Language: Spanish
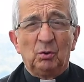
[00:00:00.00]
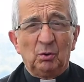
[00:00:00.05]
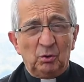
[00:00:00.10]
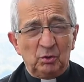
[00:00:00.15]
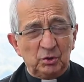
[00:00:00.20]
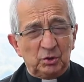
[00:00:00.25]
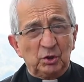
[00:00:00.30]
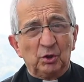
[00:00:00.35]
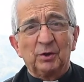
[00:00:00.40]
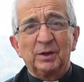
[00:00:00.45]

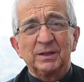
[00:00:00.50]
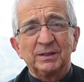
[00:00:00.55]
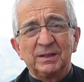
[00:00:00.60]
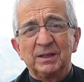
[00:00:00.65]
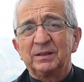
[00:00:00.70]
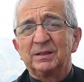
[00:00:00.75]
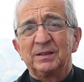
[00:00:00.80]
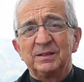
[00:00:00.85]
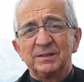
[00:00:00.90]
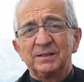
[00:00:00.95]
o lloras
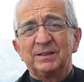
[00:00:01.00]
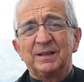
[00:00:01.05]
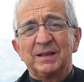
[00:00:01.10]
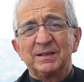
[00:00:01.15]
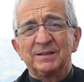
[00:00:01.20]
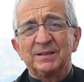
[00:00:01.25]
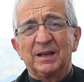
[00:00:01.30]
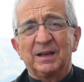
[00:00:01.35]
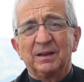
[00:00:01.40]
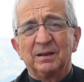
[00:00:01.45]
de
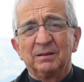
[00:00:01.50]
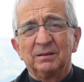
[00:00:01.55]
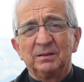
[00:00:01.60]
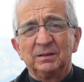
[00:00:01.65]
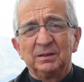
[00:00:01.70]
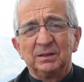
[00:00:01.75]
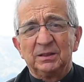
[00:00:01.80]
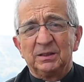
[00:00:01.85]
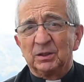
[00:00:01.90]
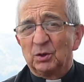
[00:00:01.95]
tristeza
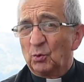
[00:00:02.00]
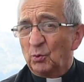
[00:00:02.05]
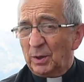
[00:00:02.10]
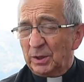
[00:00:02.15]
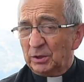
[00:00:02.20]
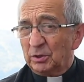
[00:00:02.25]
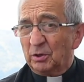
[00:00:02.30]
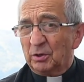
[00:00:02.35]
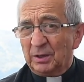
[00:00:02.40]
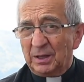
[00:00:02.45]

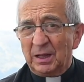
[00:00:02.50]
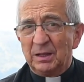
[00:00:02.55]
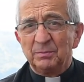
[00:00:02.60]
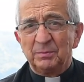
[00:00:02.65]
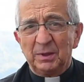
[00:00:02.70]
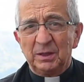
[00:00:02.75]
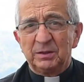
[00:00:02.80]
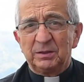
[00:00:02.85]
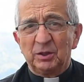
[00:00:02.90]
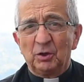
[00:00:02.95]
cuando
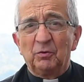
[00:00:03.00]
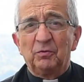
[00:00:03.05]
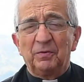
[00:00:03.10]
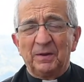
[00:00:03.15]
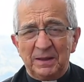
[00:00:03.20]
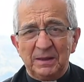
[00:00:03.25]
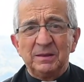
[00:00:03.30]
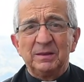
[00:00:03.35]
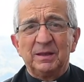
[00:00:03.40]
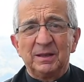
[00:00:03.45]
realmente
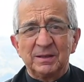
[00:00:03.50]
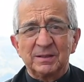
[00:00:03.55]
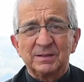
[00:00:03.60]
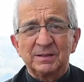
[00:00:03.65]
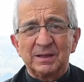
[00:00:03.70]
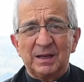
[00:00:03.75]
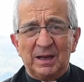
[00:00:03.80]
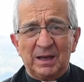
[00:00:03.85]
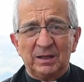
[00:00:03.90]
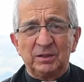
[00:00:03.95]

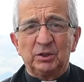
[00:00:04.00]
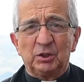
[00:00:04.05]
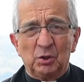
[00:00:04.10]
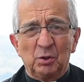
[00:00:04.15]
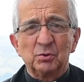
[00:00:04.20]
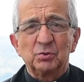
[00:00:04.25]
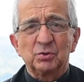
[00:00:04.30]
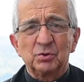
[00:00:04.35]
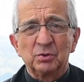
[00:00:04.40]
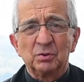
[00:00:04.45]
ofendes a
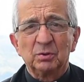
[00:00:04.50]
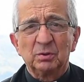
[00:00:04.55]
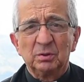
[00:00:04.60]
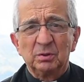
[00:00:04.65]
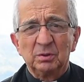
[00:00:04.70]
Dios